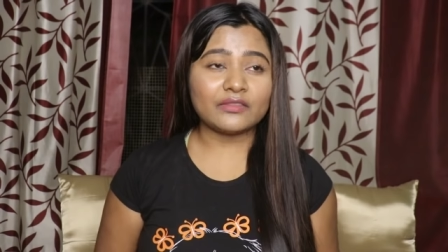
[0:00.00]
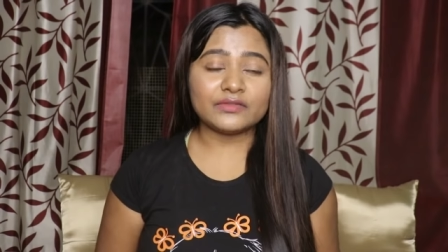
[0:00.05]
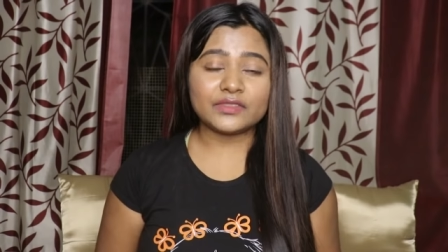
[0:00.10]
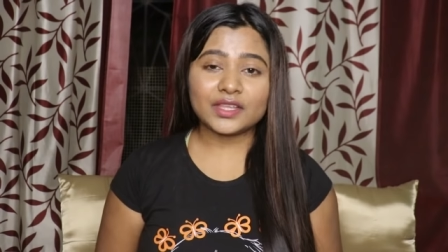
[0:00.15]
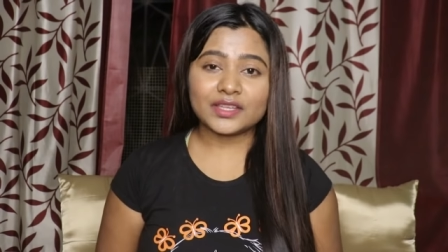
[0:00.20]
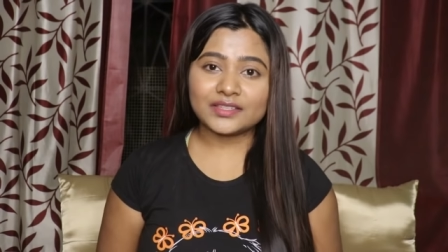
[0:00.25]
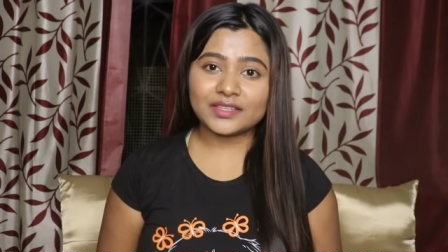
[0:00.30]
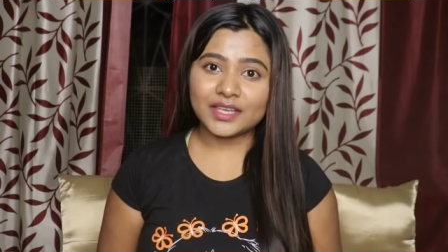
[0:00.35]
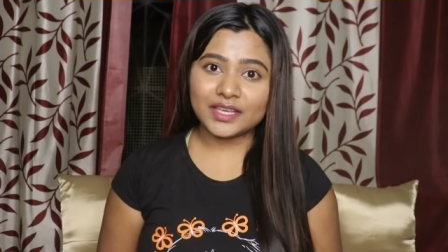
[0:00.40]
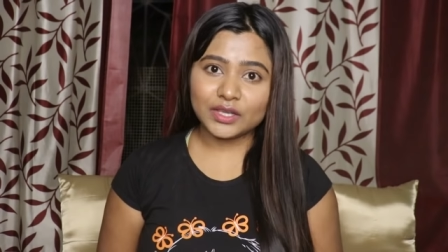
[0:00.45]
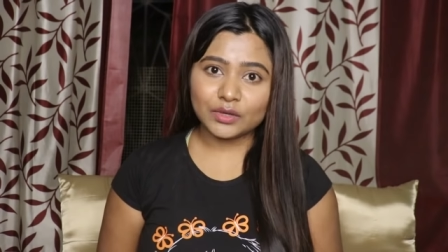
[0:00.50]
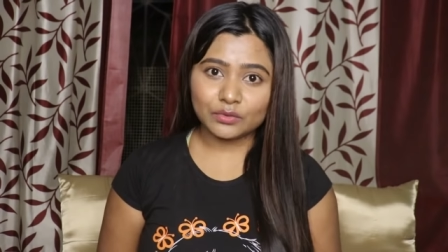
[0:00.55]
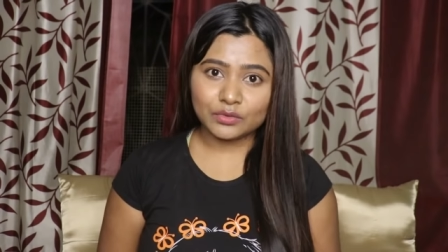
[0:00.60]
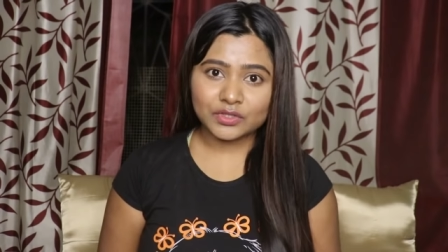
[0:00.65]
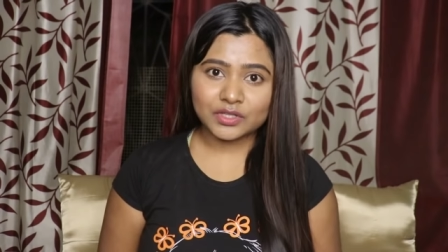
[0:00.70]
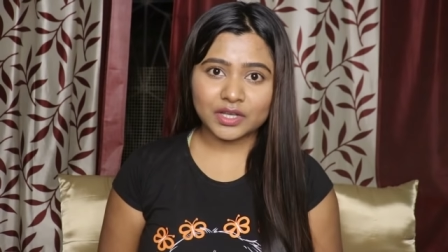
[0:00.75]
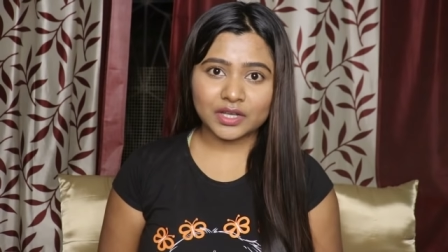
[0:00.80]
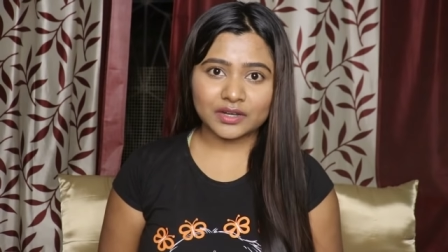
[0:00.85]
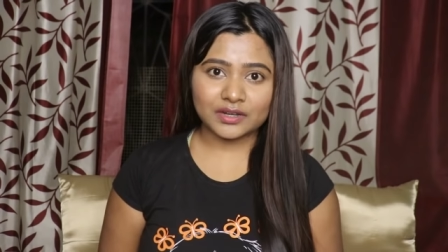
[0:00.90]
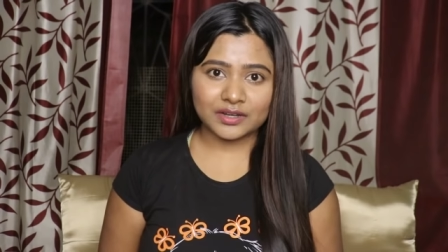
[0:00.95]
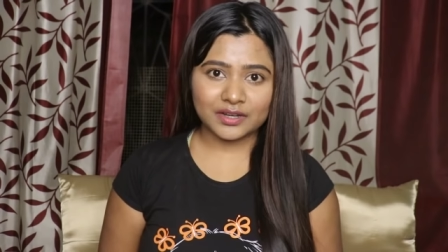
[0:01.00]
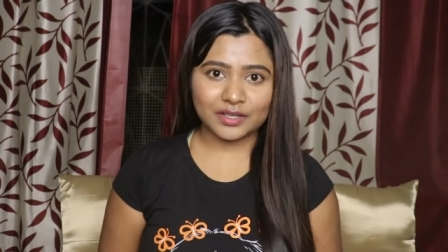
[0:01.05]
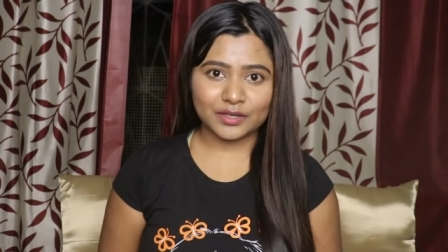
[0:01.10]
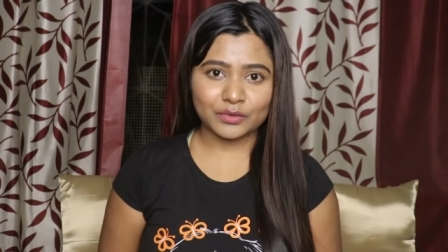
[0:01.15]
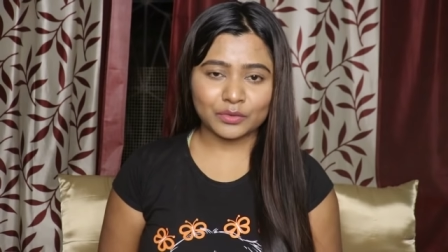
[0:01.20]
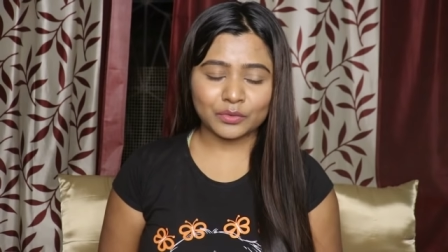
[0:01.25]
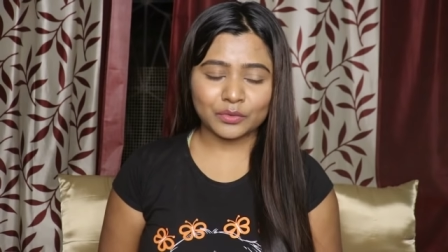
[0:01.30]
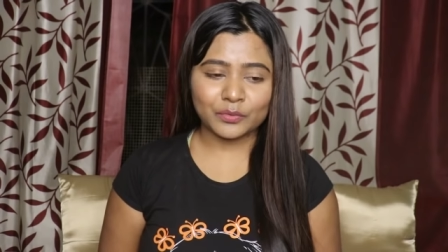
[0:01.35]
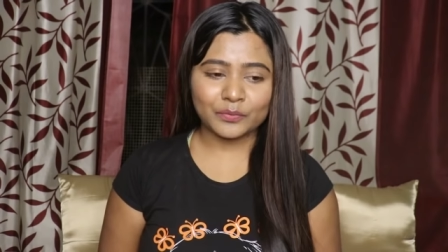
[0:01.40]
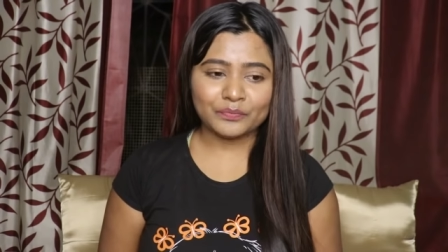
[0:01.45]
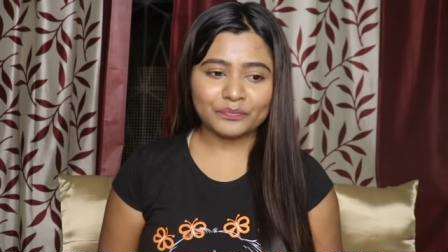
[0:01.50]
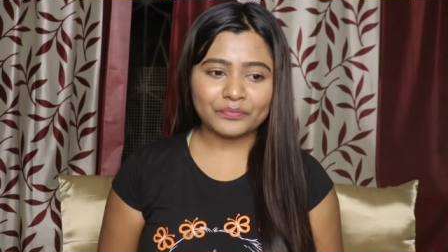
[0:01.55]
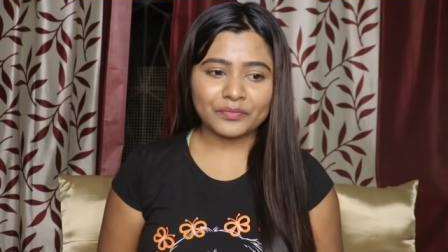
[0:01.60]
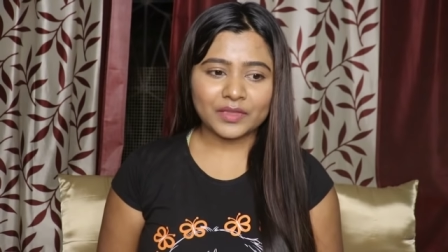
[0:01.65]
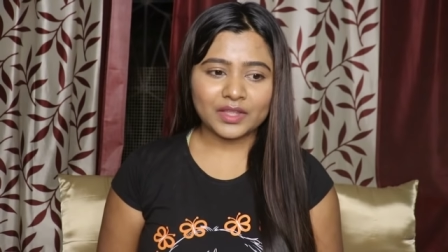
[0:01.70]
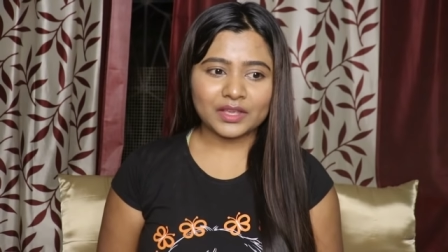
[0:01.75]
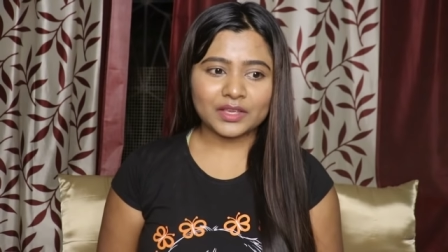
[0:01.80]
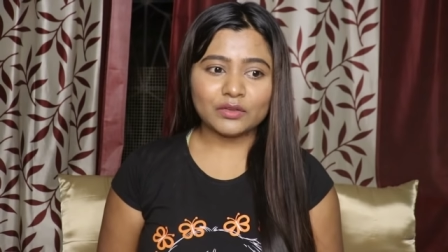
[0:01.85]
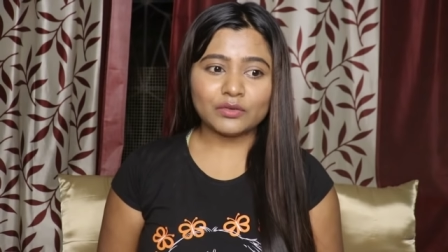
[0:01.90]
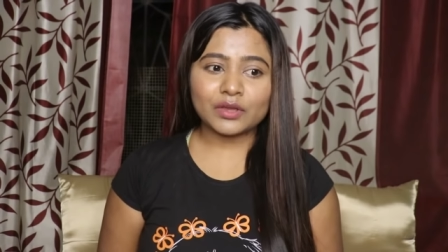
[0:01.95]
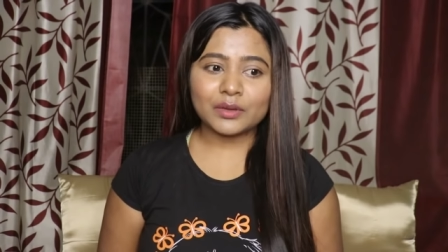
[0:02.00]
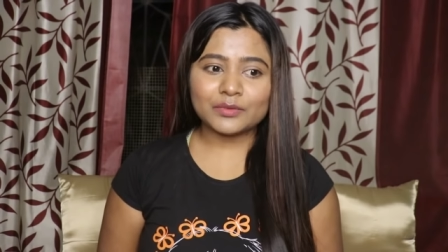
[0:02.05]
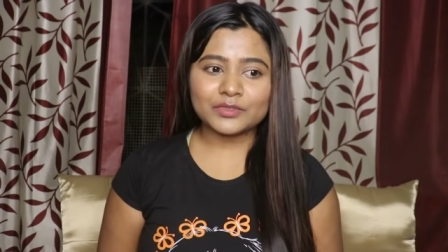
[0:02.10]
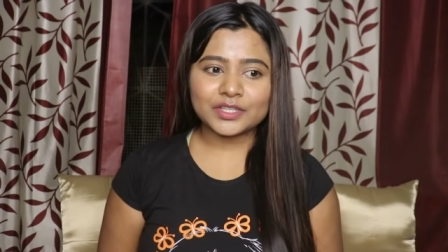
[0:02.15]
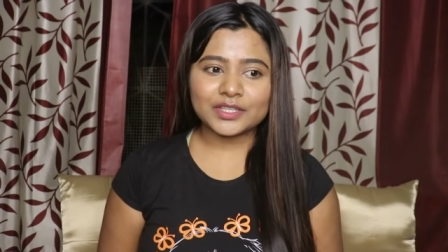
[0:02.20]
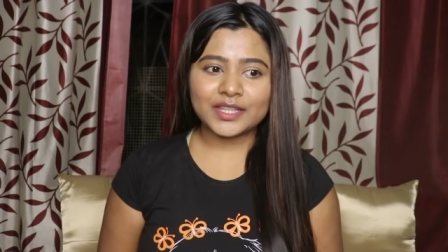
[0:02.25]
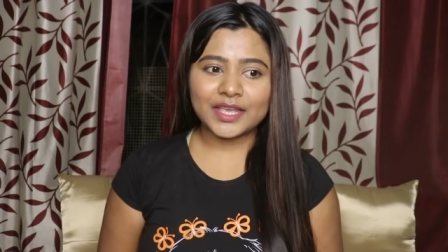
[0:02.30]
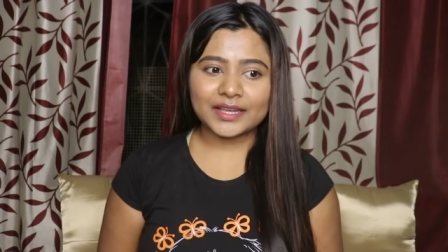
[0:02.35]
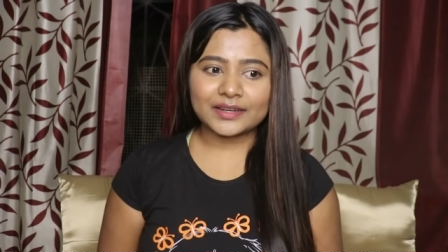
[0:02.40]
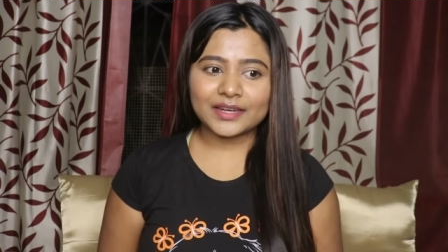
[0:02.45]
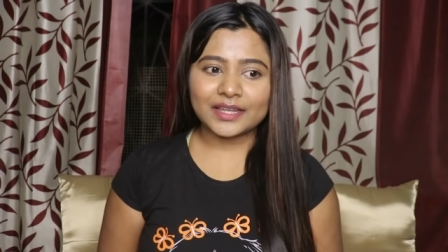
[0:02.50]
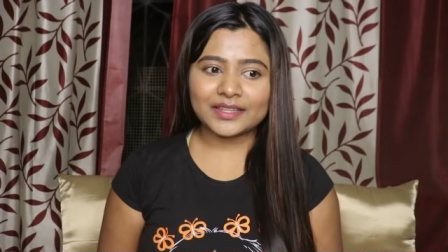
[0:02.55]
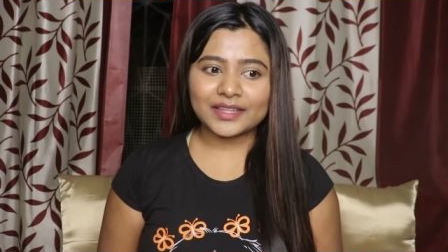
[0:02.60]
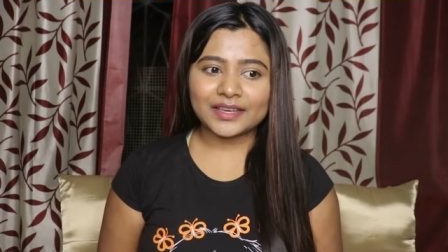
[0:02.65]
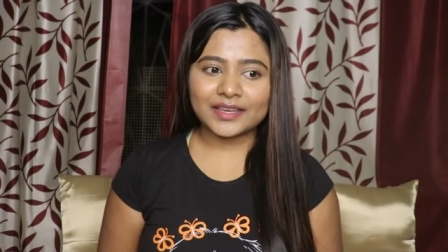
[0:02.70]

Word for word: हफ्ते से यूज़ कर रही हूँ क्योंकि मुझे देखना